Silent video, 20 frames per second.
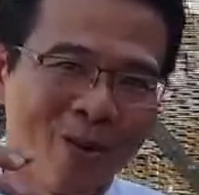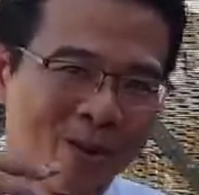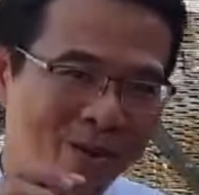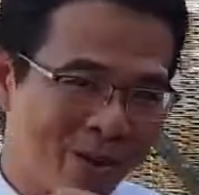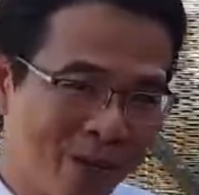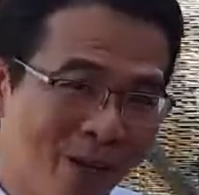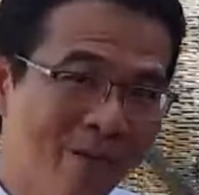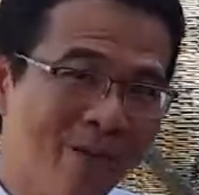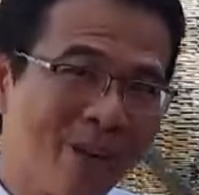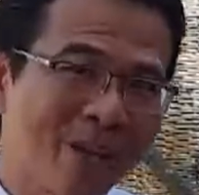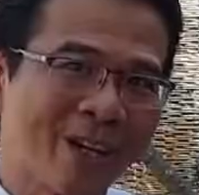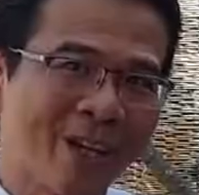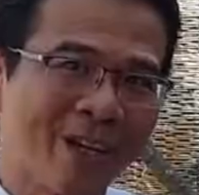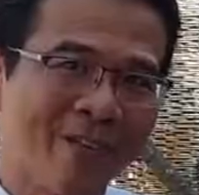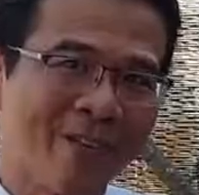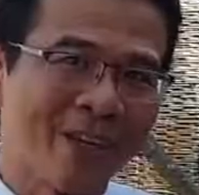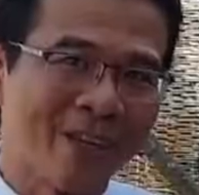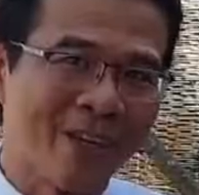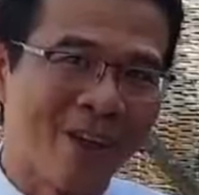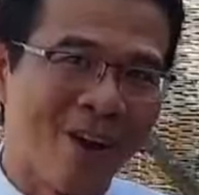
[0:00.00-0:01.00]
Những việc này,
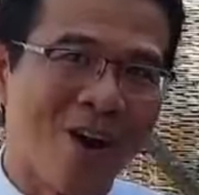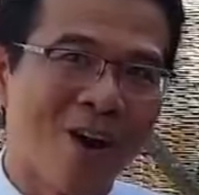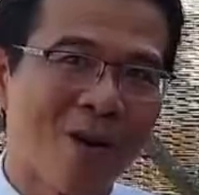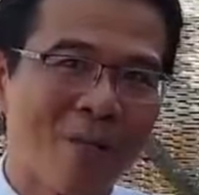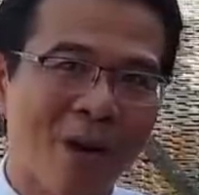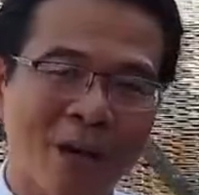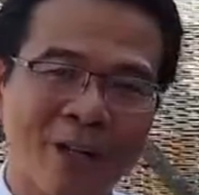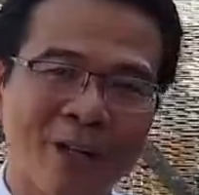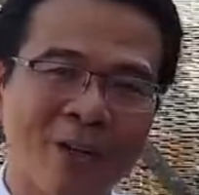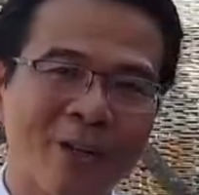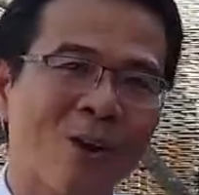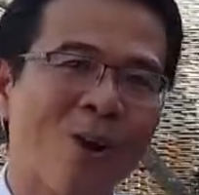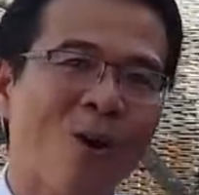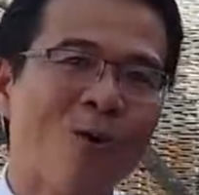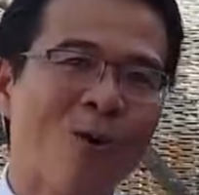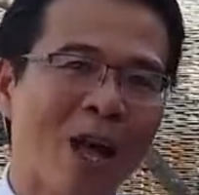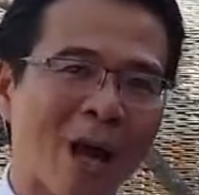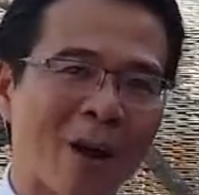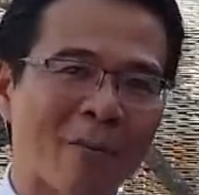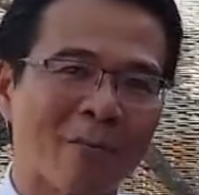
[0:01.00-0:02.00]
việc nhỏ, bạn đừng cố
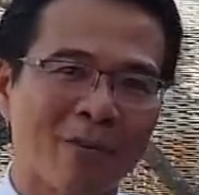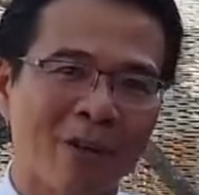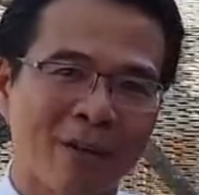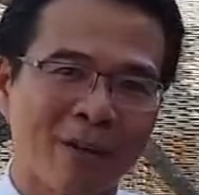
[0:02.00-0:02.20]
làm.